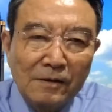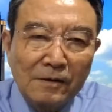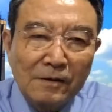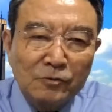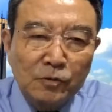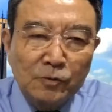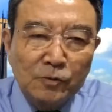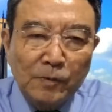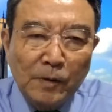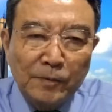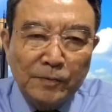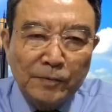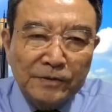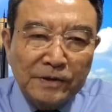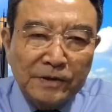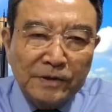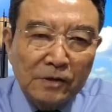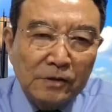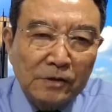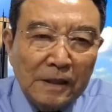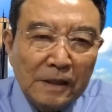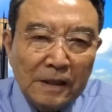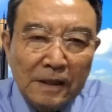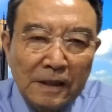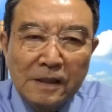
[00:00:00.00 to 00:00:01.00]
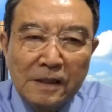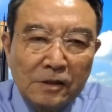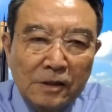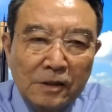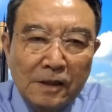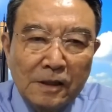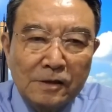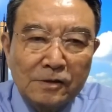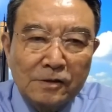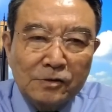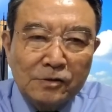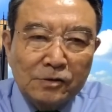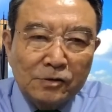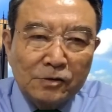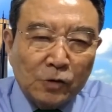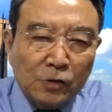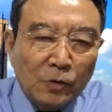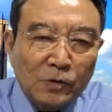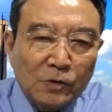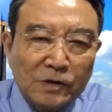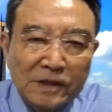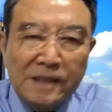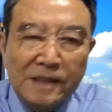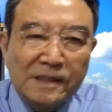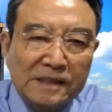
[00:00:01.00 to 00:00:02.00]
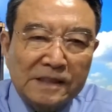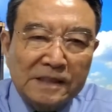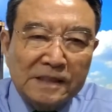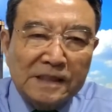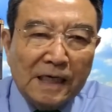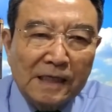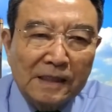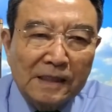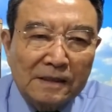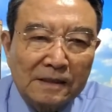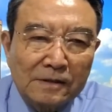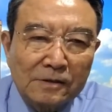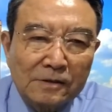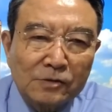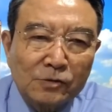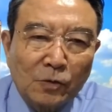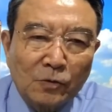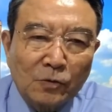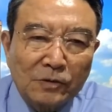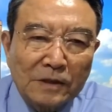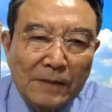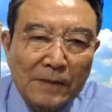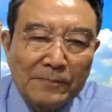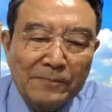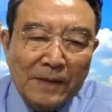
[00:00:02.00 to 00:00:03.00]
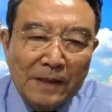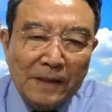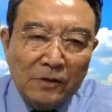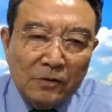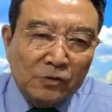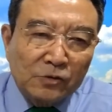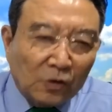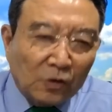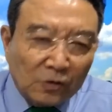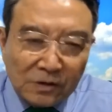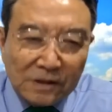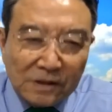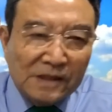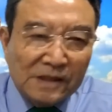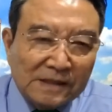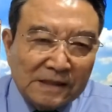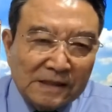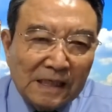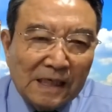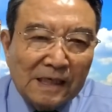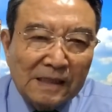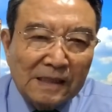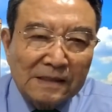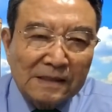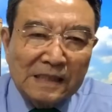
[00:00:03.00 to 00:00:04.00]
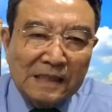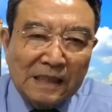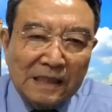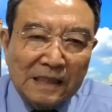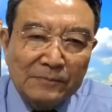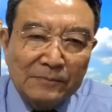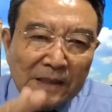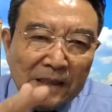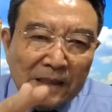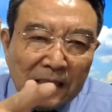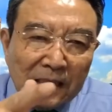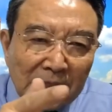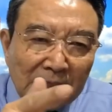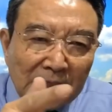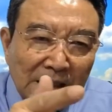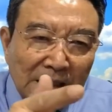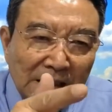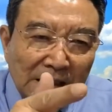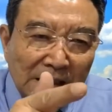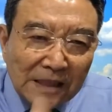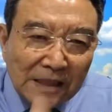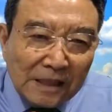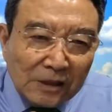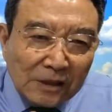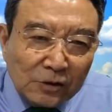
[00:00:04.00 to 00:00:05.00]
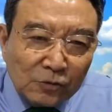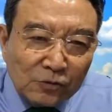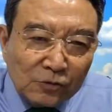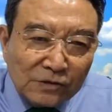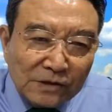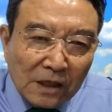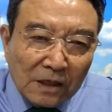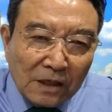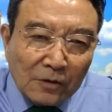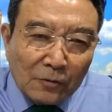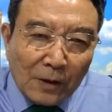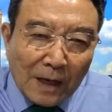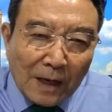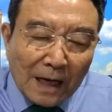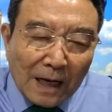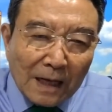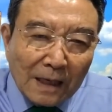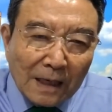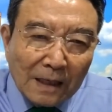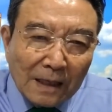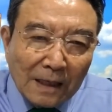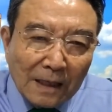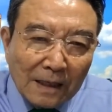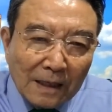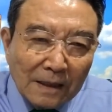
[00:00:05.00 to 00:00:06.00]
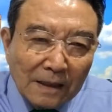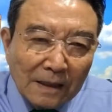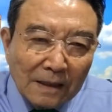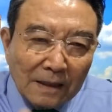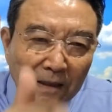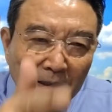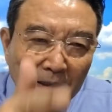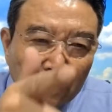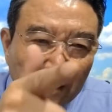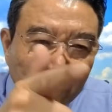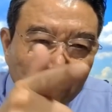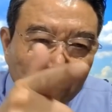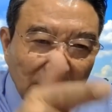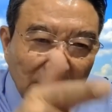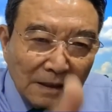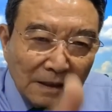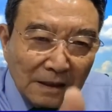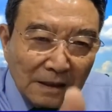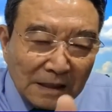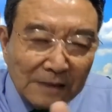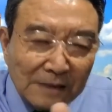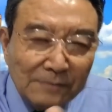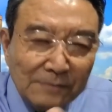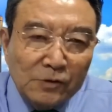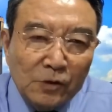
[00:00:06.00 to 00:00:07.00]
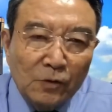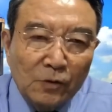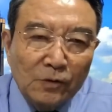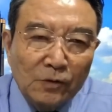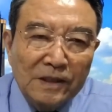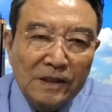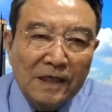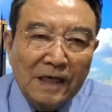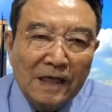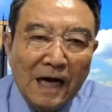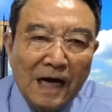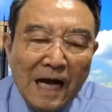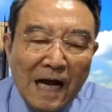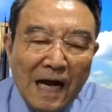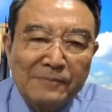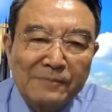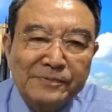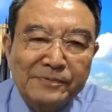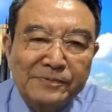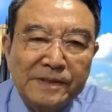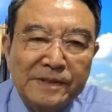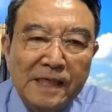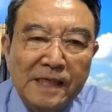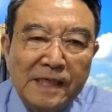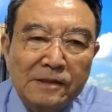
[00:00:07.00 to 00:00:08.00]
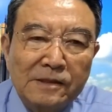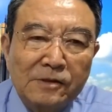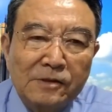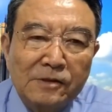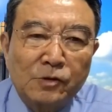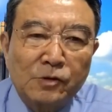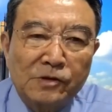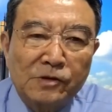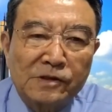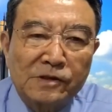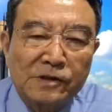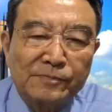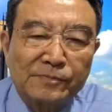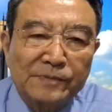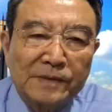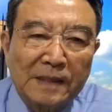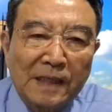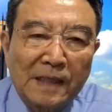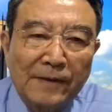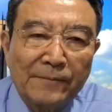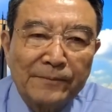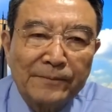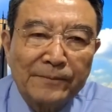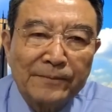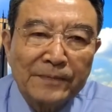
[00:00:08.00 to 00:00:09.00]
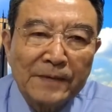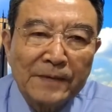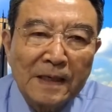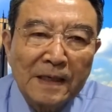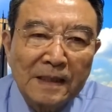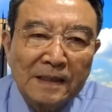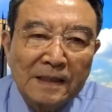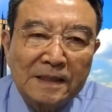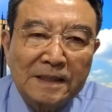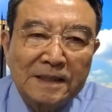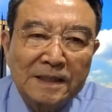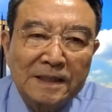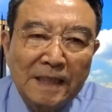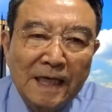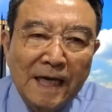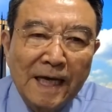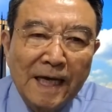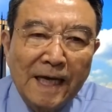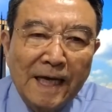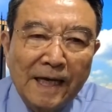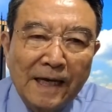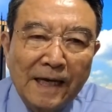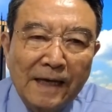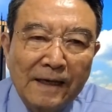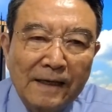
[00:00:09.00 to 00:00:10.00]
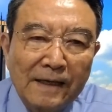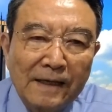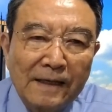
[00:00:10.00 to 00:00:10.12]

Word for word: 후보부터 조직이 시작한 속된 말로 조직이 시작한 사람이 이준석과 김종인이가 합세해서 조졌습니다. 그해